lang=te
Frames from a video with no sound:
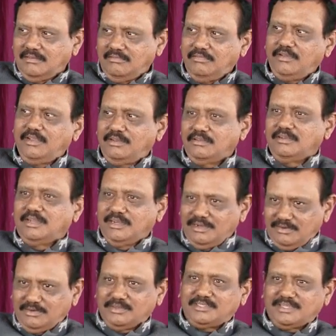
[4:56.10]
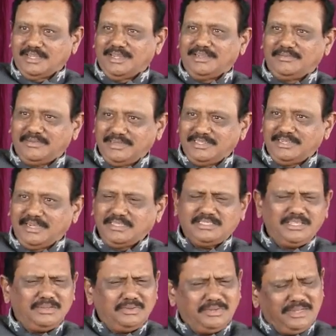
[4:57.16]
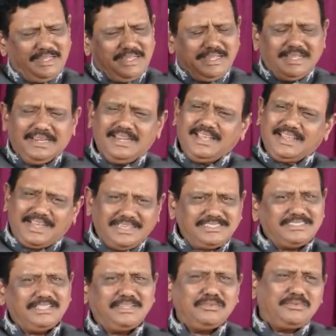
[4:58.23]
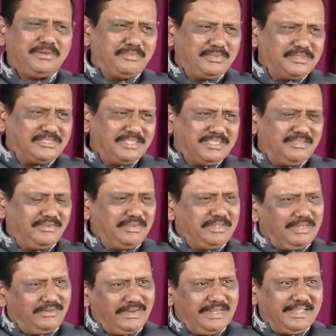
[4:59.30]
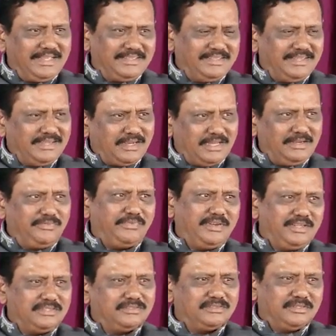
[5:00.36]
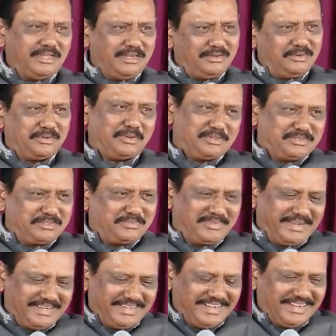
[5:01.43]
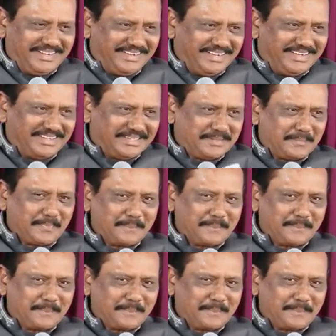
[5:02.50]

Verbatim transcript: వీళ్ళు నన్ను వచ్చి కామెంట్ చేయ అసలు నాకు ఆశ్చర్యం అనిపిస్తుంది వాళ్ళకి ఎంత కాన్ఫిడెన్స్ నన్ను గురించి మాట్లాడడానికి